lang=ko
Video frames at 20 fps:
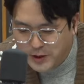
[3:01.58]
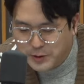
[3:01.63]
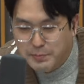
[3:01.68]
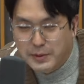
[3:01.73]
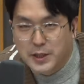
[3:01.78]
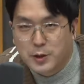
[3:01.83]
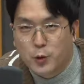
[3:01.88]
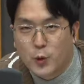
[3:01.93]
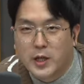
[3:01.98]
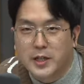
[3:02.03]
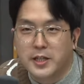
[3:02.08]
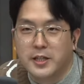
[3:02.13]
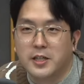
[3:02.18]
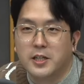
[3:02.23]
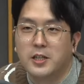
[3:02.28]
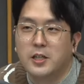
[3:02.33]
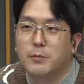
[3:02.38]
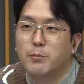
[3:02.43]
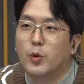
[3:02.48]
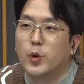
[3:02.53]

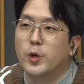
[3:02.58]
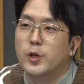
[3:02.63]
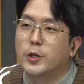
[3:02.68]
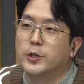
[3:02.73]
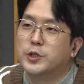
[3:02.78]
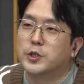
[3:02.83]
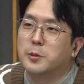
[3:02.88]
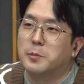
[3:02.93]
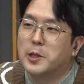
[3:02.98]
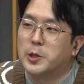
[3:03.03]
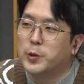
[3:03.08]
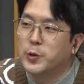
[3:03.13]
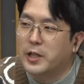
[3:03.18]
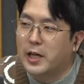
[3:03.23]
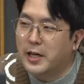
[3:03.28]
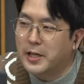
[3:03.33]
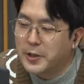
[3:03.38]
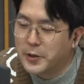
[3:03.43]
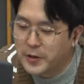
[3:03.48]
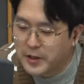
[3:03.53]
빛광일 뭘 여쭤봐도
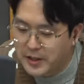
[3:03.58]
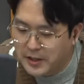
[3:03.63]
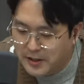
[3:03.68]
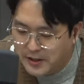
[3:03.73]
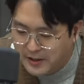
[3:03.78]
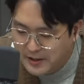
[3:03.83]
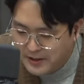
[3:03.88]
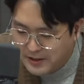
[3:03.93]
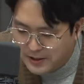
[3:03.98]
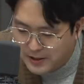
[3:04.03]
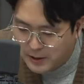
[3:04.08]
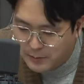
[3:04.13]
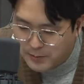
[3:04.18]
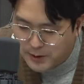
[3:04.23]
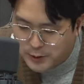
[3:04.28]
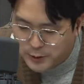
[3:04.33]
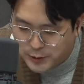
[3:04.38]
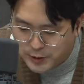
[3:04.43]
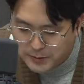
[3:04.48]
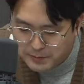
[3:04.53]
다 이렇게 대답해
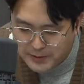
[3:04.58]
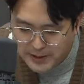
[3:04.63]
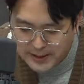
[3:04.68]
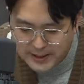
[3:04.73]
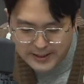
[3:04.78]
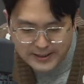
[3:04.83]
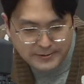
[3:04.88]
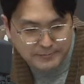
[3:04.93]
주십니다.